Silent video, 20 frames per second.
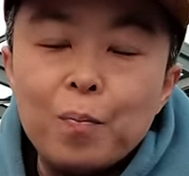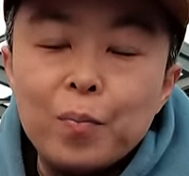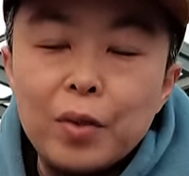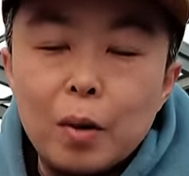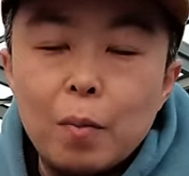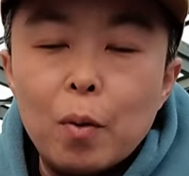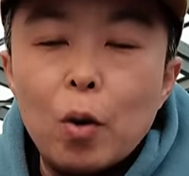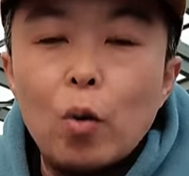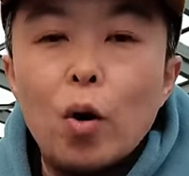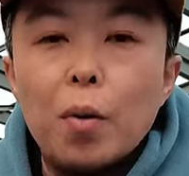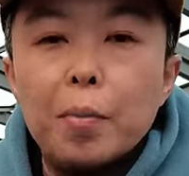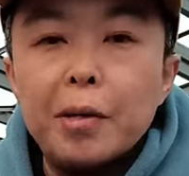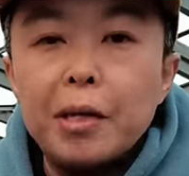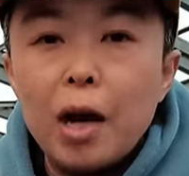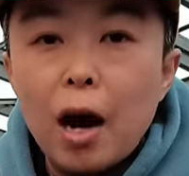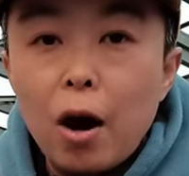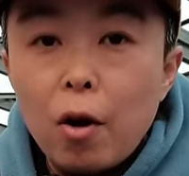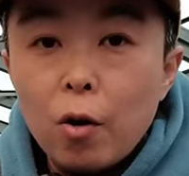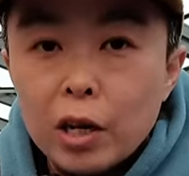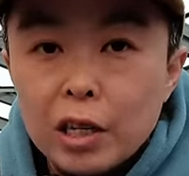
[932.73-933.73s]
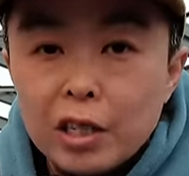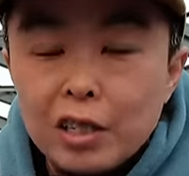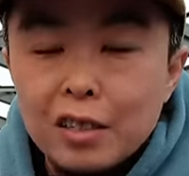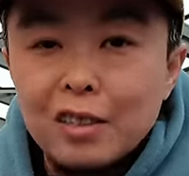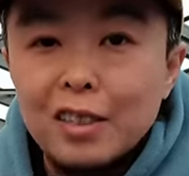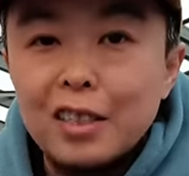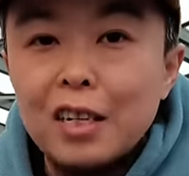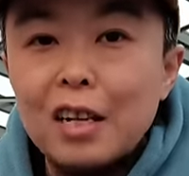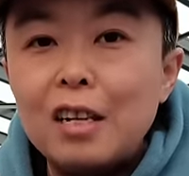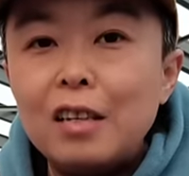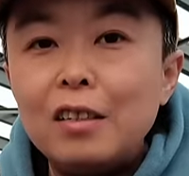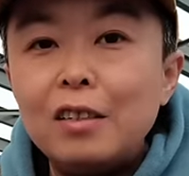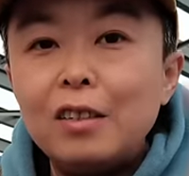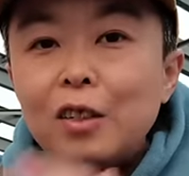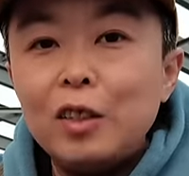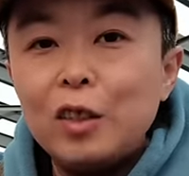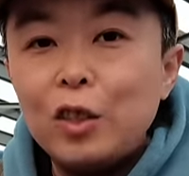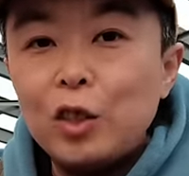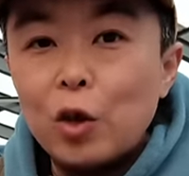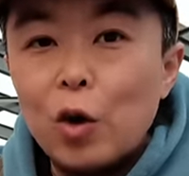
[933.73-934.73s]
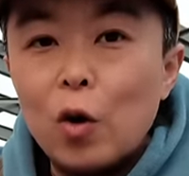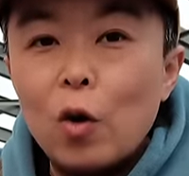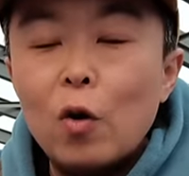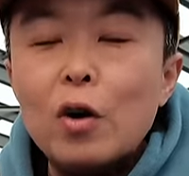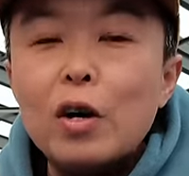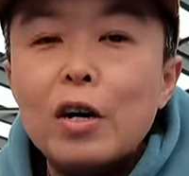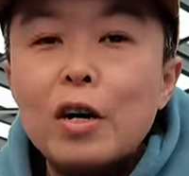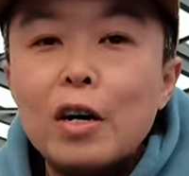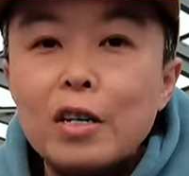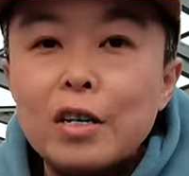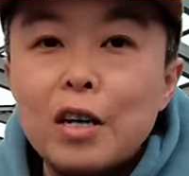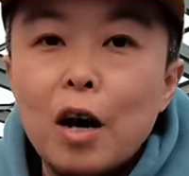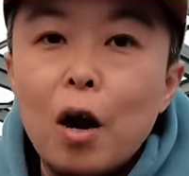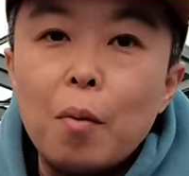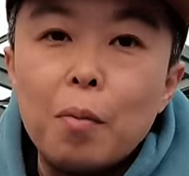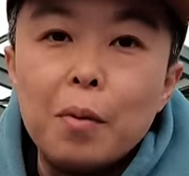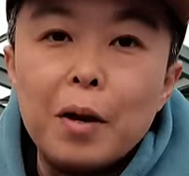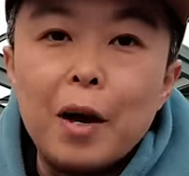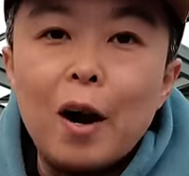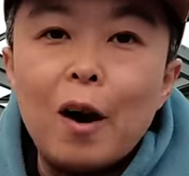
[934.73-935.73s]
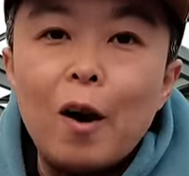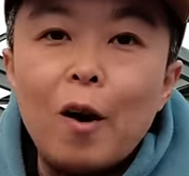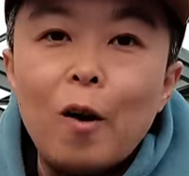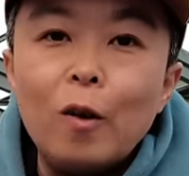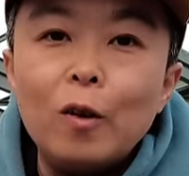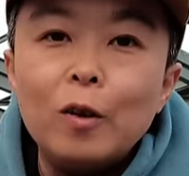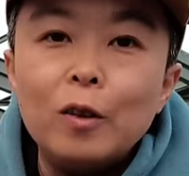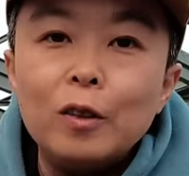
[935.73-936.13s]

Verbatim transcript: 那么我们要了景深，就要不了。